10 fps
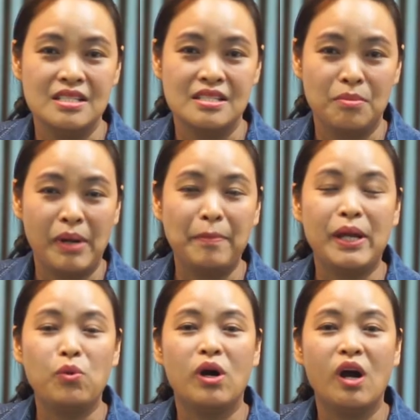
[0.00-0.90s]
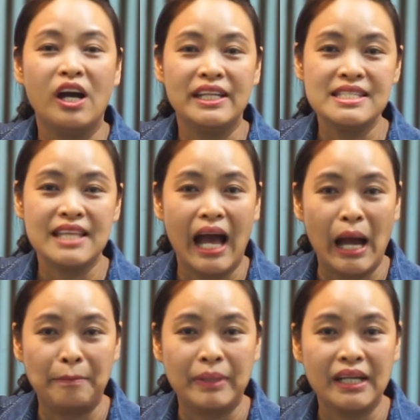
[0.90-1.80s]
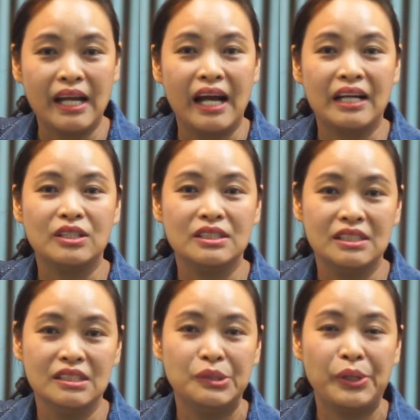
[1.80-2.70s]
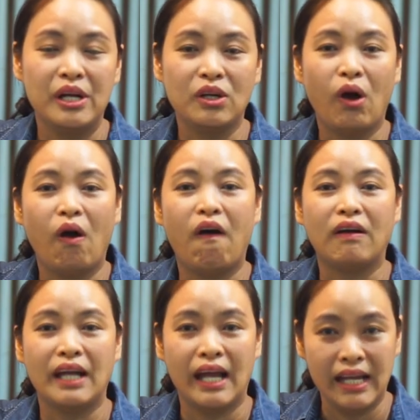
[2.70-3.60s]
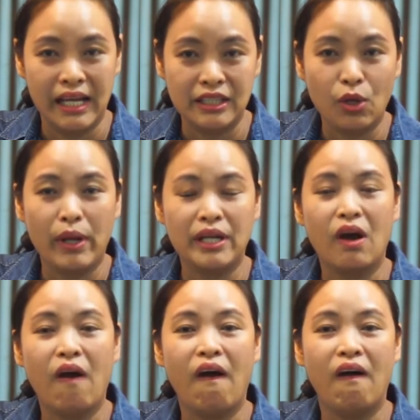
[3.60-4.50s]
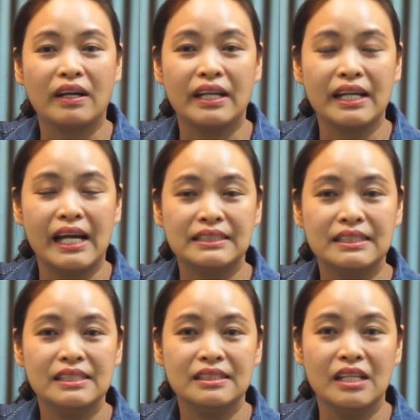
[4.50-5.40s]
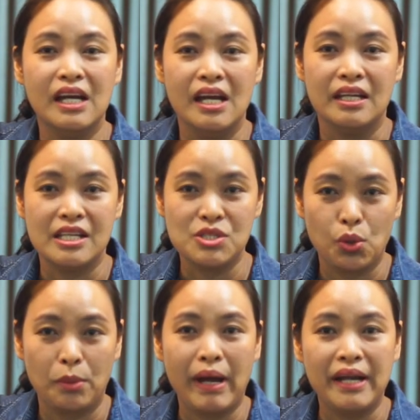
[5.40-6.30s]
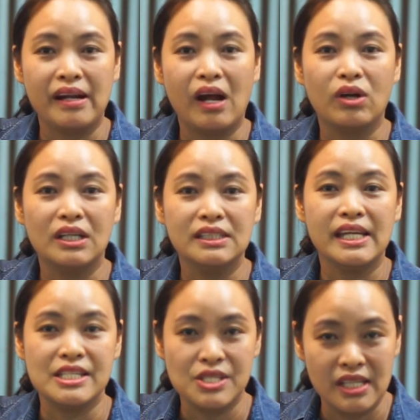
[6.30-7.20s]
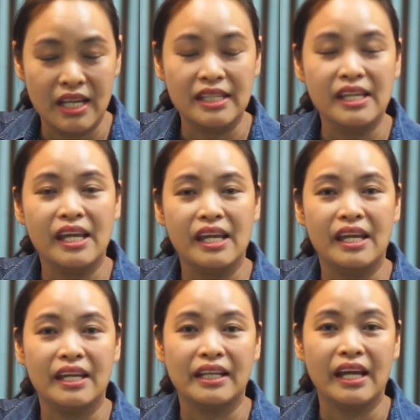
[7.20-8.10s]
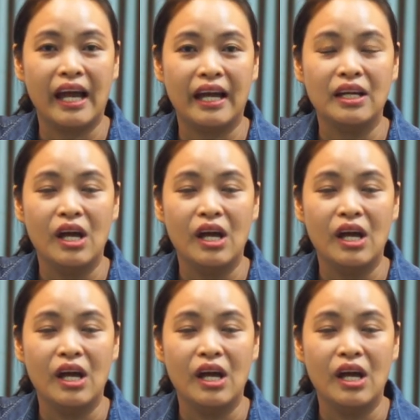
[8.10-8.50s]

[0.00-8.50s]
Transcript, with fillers: สำหรับในหัวข้อที่3นะคะก็คือเรื่องของอาหารตะวันออกนะคะซึ่งในโซนบ้านเราก็คือเอเชียนี่เองนะคะ